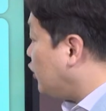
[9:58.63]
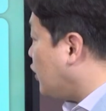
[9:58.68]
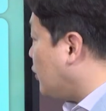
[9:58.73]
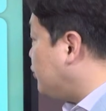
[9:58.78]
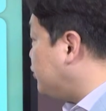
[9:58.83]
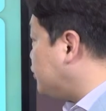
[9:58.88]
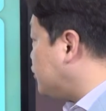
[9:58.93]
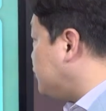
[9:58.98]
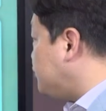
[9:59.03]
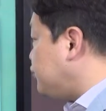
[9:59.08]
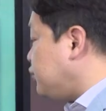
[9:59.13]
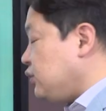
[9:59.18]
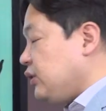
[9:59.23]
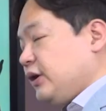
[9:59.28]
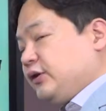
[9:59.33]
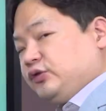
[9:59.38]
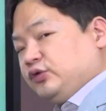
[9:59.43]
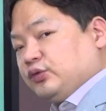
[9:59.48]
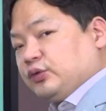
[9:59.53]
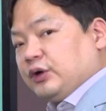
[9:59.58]
옆으로
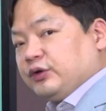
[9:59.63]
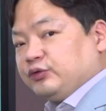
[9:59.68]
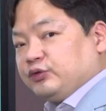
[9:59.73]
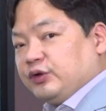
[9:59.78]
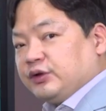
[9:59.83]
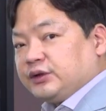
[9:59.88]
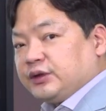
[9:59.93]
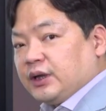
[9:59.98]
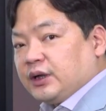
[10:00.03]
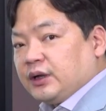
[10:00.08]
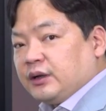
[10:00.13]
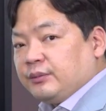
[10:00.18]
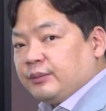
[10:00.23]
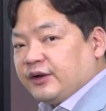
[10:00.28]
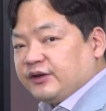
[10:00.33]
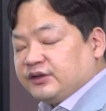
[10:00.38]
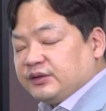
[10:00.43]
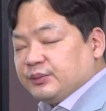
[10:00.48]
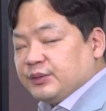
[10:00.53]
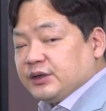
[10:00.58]
플랫으로 갈 수 있다라는
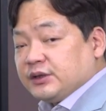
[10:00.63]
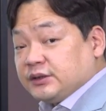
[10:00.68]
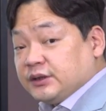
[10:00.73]
말씀을